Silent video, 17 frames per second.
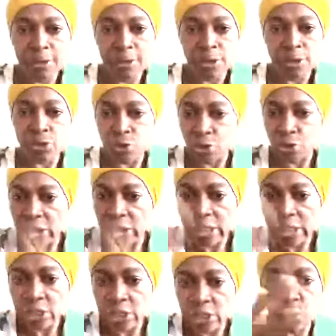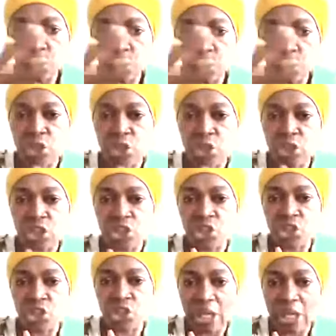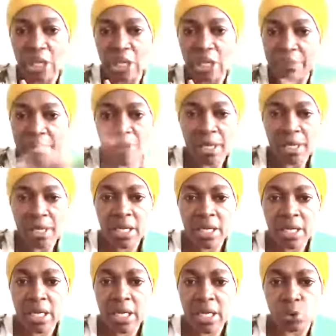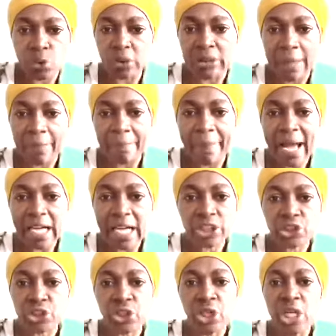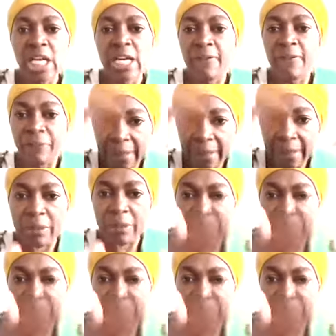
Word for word: Je, je n'ai jamais, jamais, été sur ta page. Vraiment, j'aurais